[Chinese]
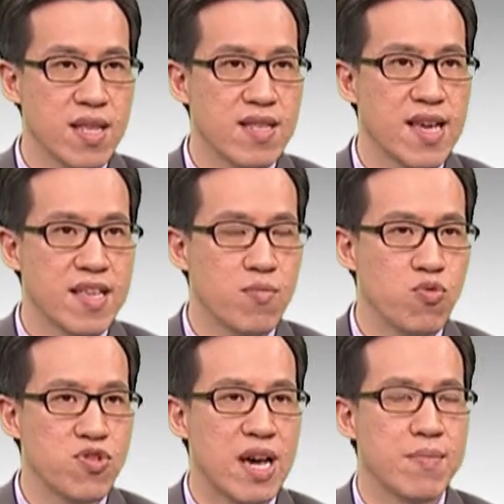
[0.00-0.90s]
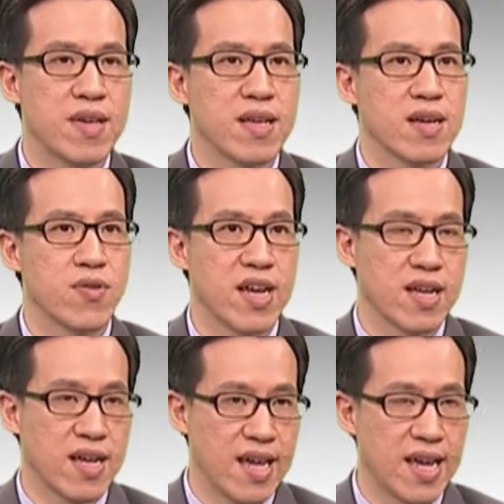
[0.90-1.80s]
在这目录下面，各位
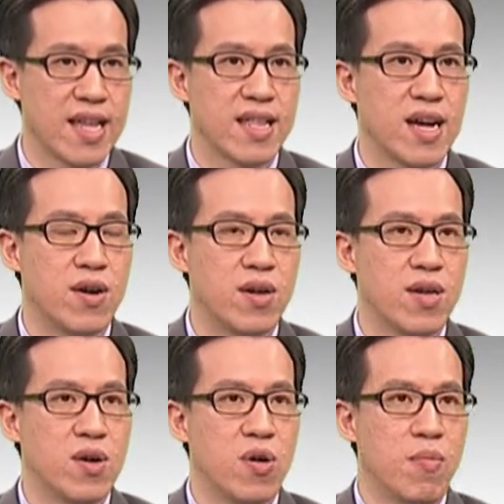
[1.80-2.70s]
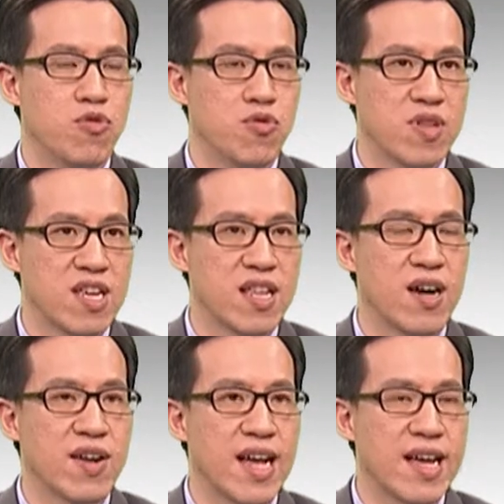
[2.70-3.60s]
可以看到我们所提到
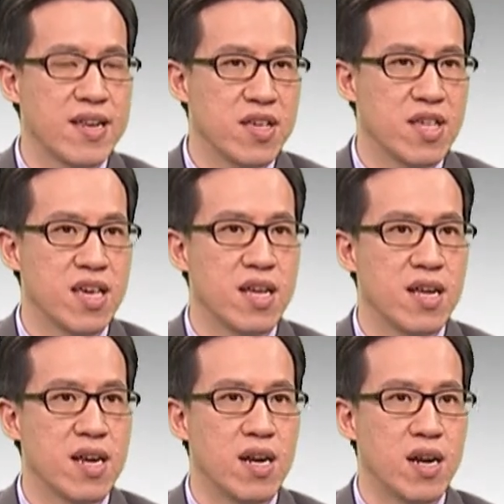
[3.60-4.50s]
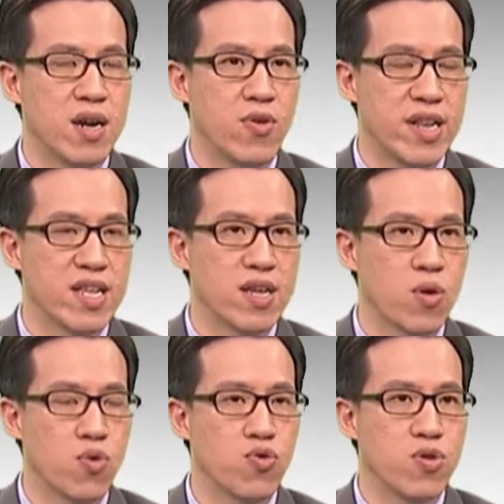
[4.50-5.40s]
刚才那些软体
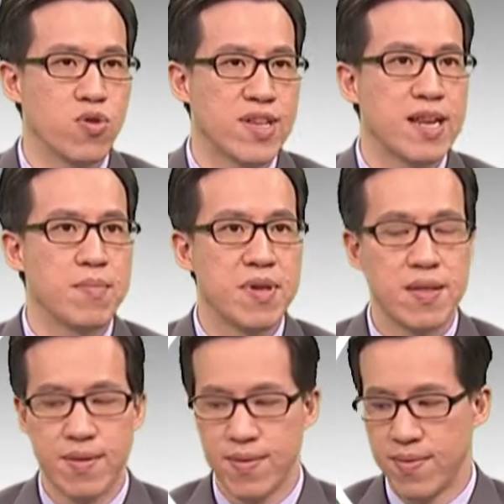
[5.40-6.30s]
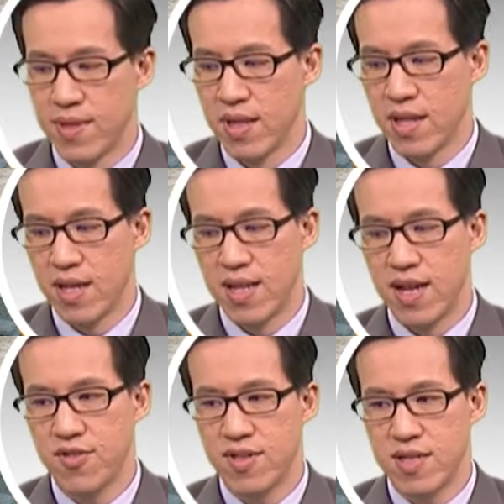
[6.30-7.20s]
工具都在那边。那
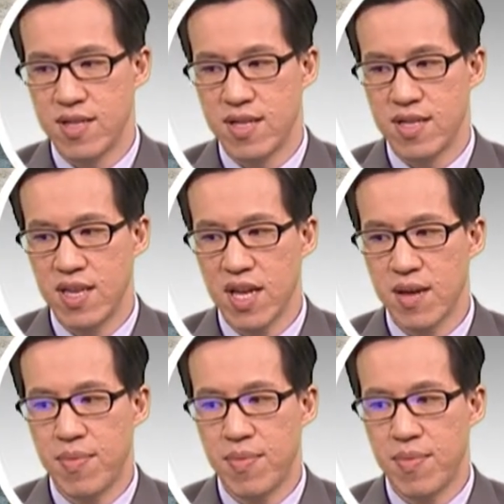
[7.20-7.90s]
这个